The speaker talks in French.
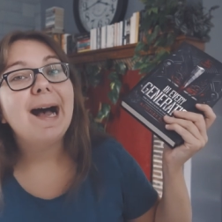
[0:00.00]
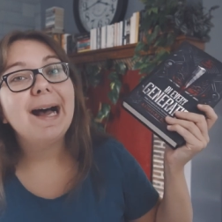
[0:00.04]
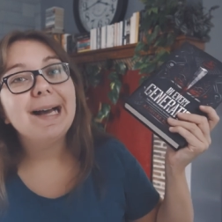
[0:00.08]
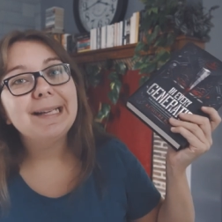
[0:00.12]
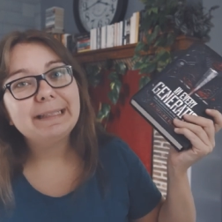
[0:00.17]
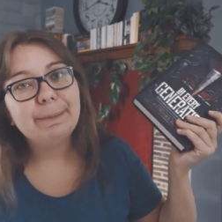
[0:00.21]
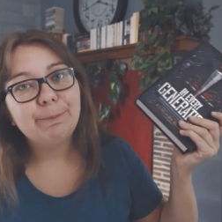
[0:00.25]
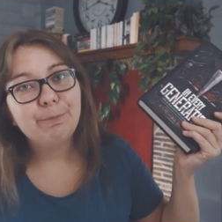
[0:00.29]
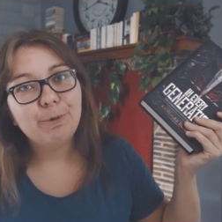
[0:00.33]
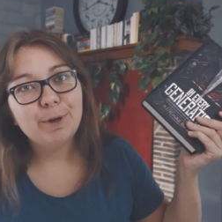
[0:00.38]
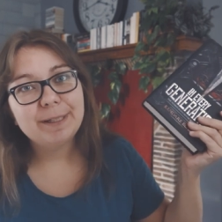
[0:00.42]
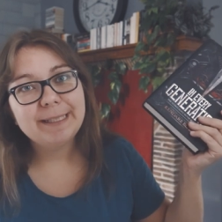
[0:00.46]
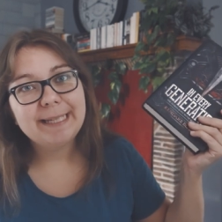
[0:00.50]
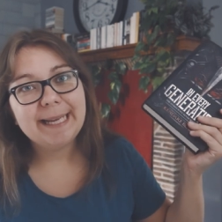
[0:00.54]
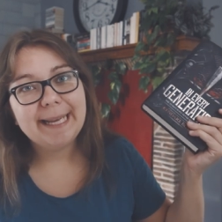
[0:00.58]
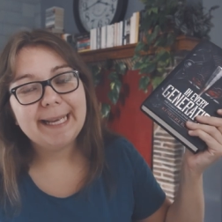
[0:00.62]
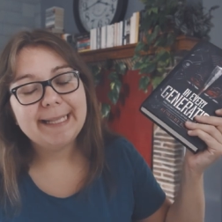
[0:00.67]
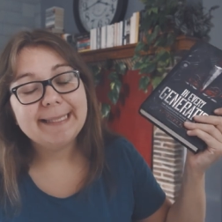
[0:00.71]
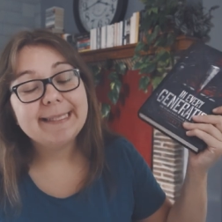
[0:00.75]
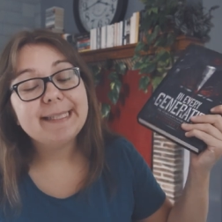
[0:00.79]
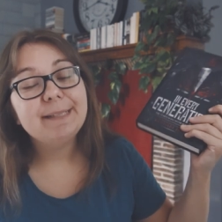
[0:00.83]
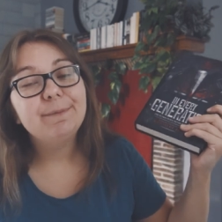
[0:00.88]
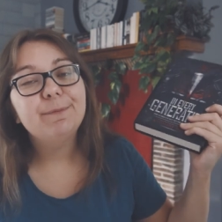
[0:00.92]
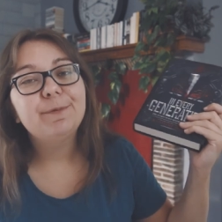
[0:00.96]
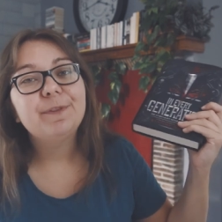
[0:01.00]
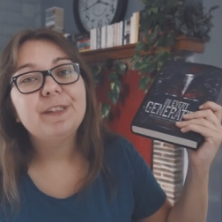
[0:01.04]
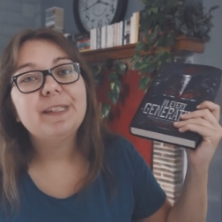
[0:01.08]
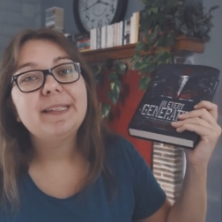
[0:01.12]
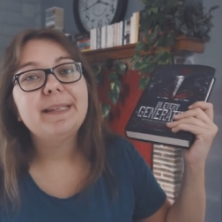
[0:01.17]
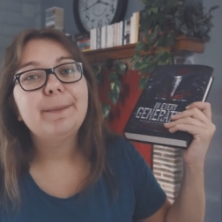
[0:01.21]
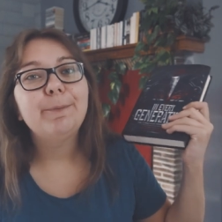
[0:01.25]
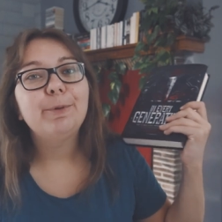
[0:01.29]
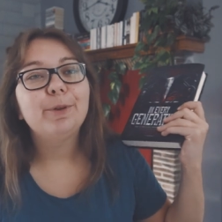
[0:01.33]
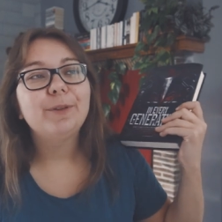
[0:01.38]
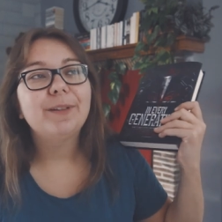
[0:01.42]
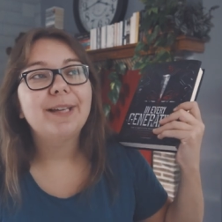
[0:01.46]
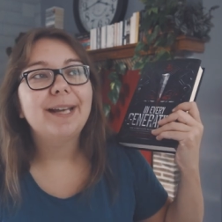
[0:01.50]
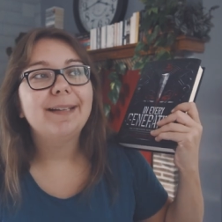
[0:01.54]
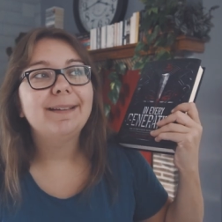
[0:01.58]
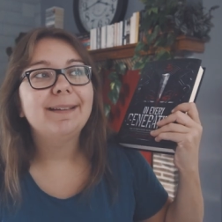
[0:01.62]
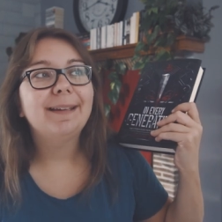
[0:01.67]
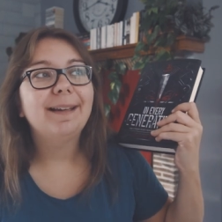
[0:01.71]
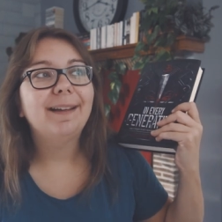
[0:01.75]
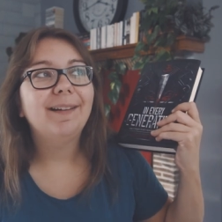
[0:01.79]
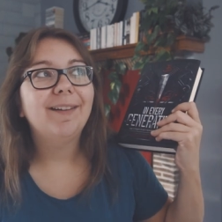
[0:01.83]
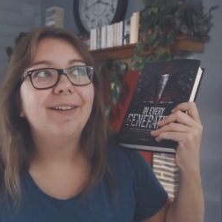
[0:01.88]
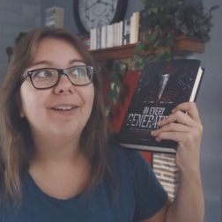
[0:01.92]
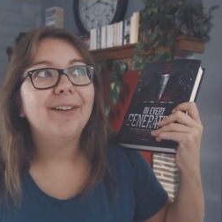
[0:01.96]
Un des points négatifs c'est
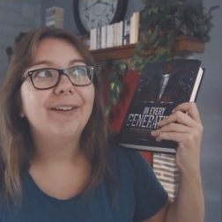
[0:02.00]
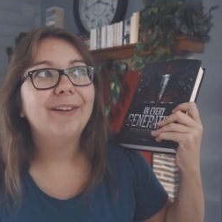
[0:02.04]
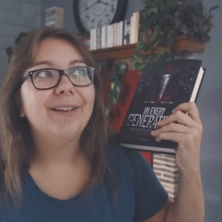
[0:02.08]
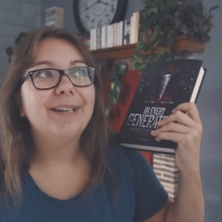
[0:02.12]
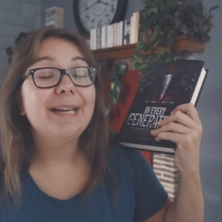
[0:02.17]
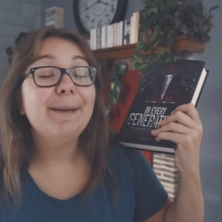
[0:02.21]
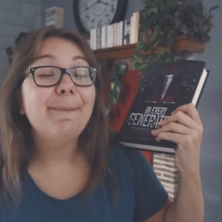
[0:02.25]
peut-être euh,